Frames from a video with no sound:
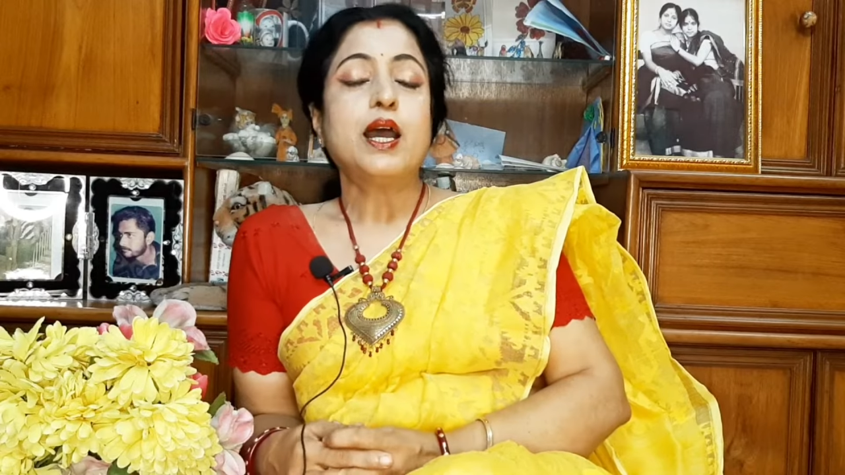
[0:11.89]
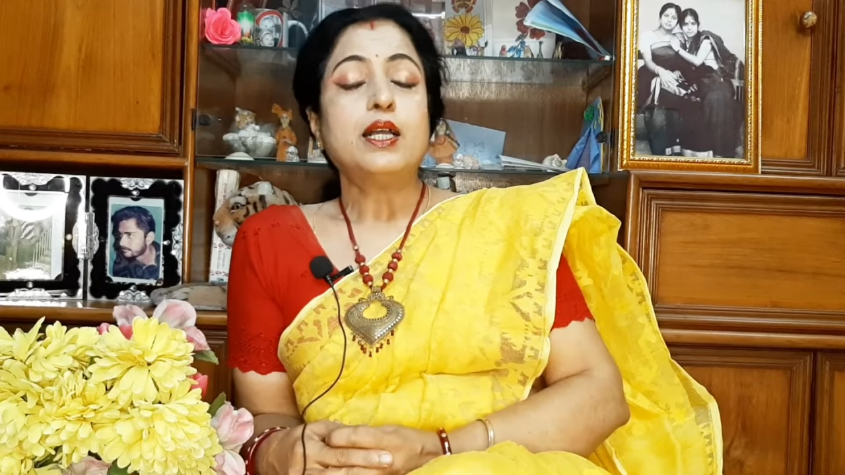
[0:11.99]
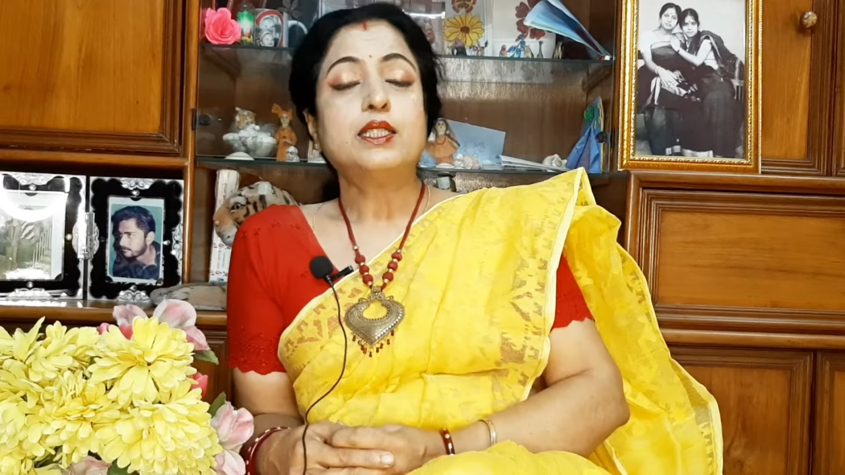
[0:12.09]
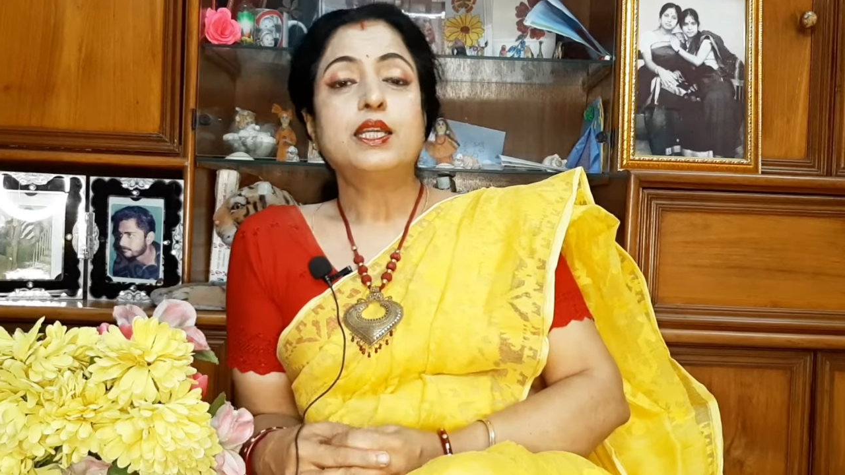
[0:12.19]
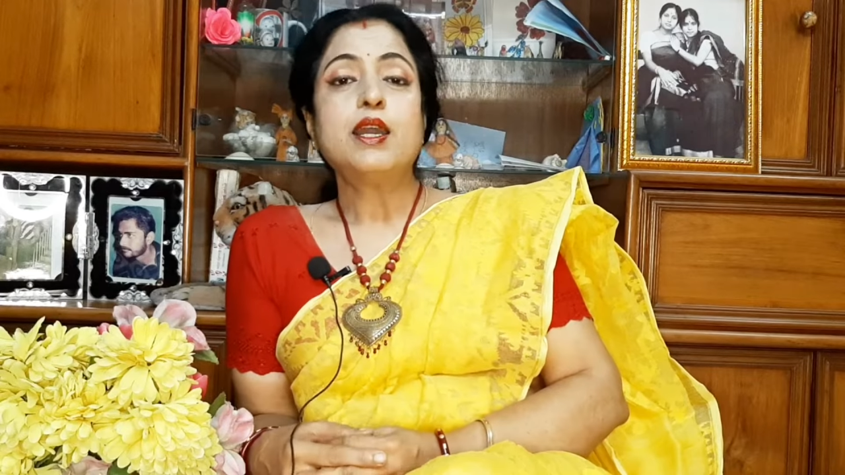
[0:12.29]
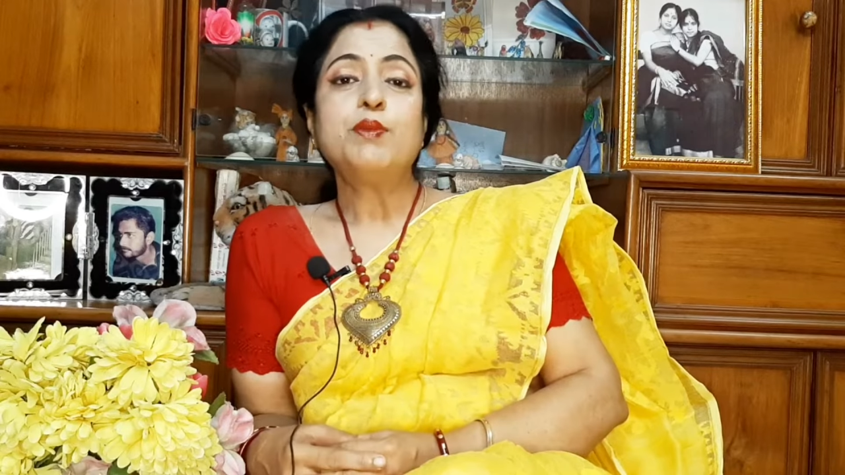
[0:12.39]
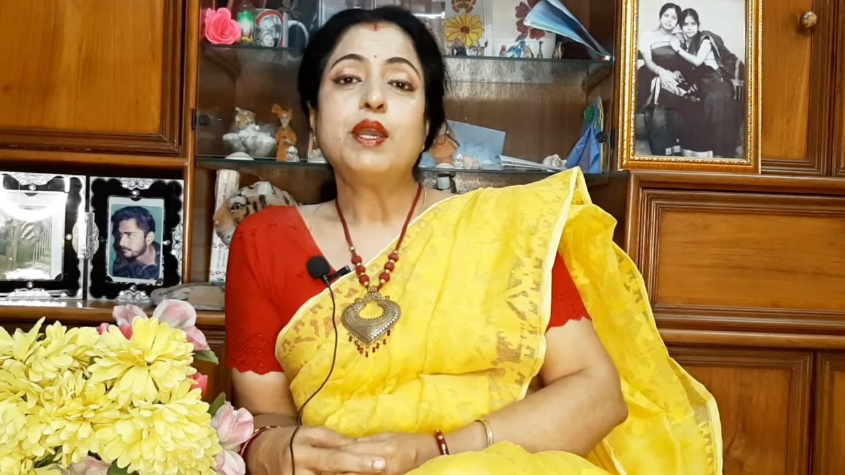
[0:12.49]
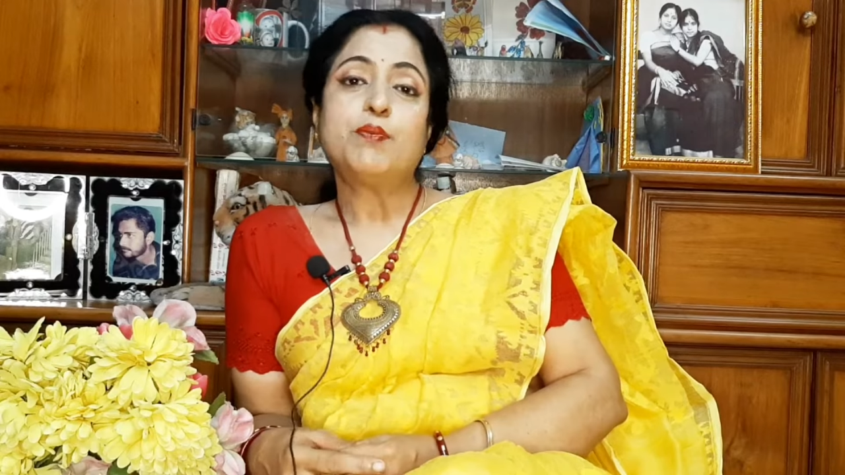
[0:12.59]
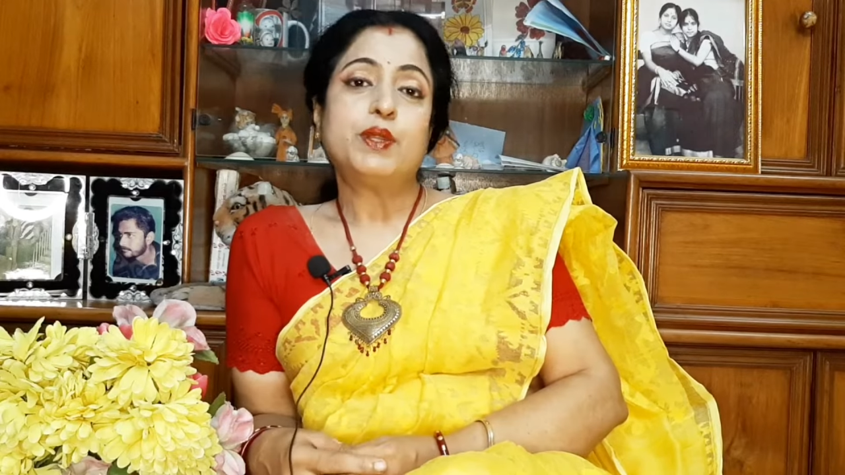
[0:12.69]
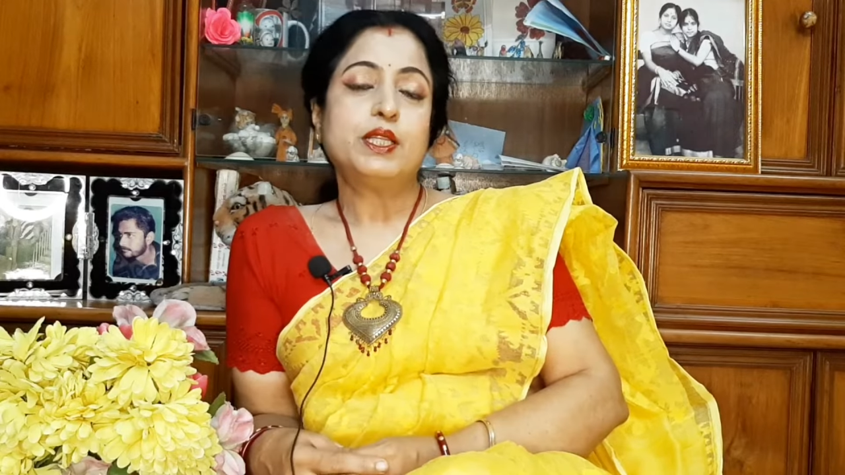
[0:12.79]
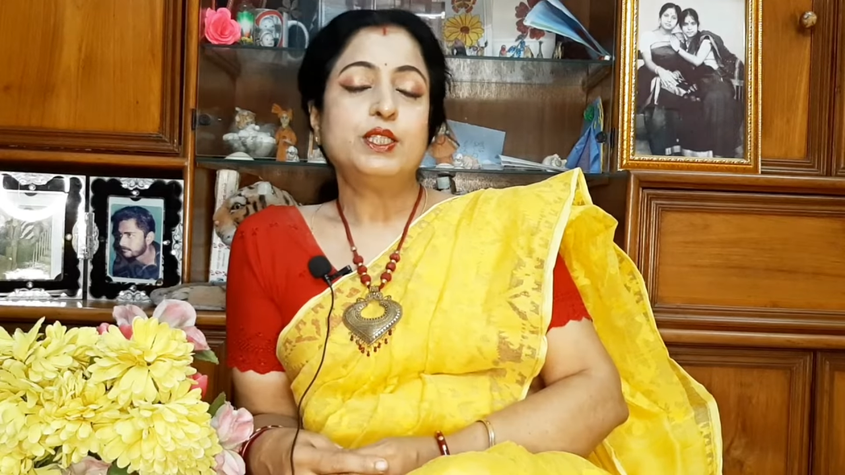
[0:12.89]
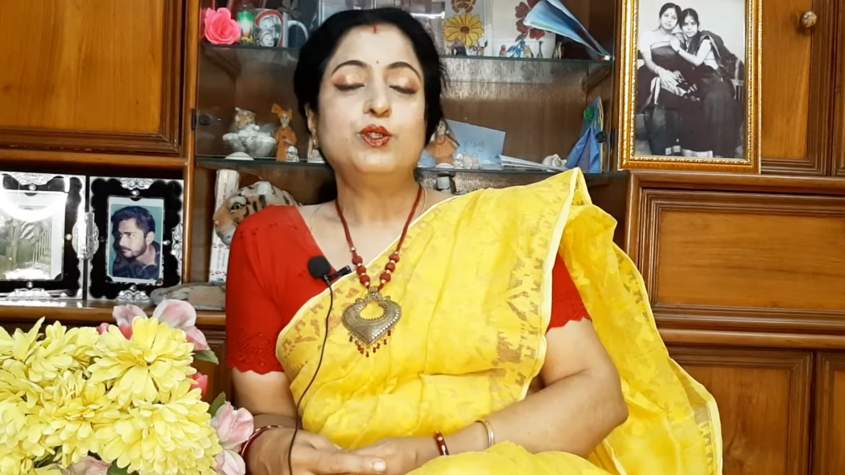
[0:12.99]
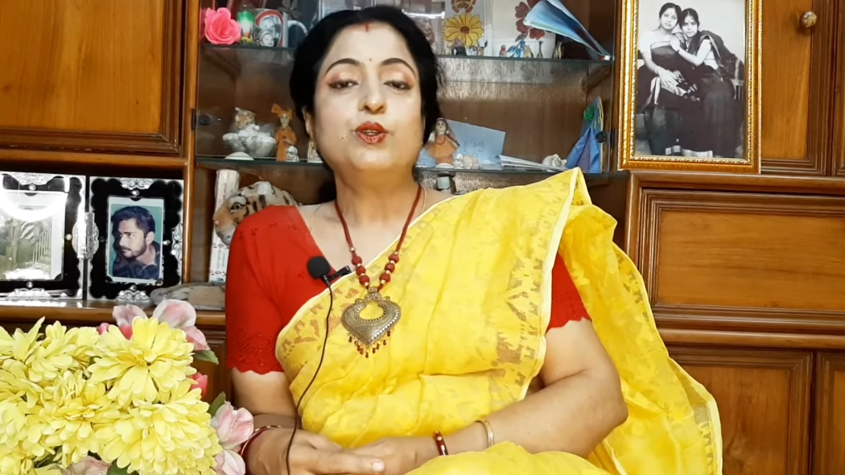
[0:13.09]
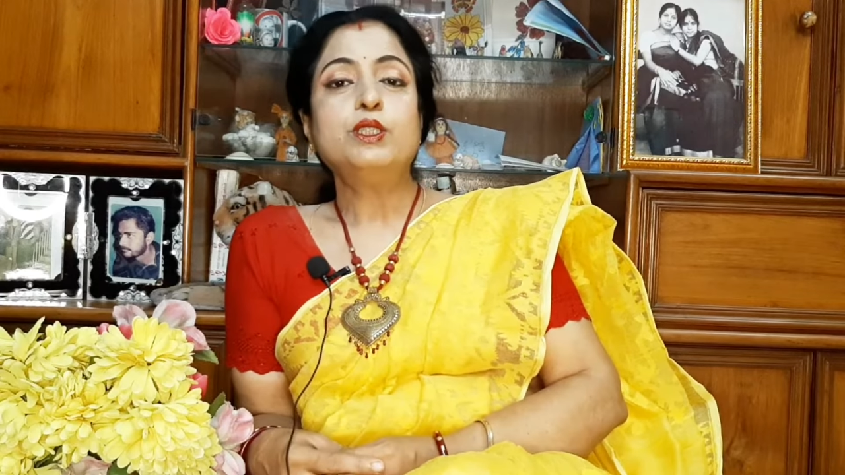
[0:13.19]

আজকে আমি আপনাদের জন্য